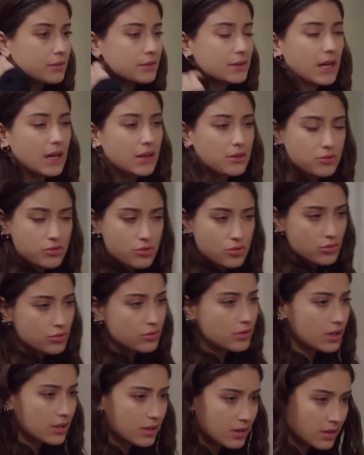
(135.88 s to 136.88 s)
Ya
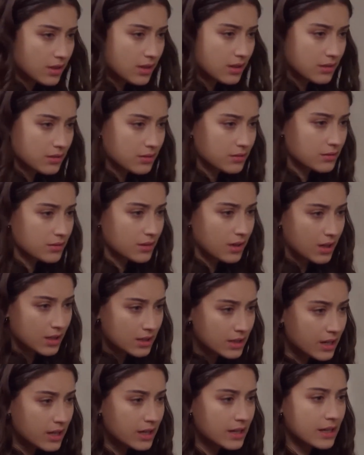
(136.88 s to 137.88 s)
şu kadına
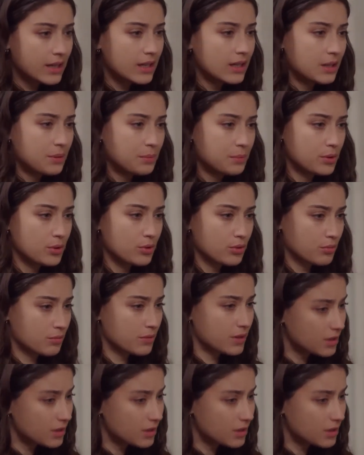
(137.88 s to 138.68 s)
annelerine gideyim diyorum.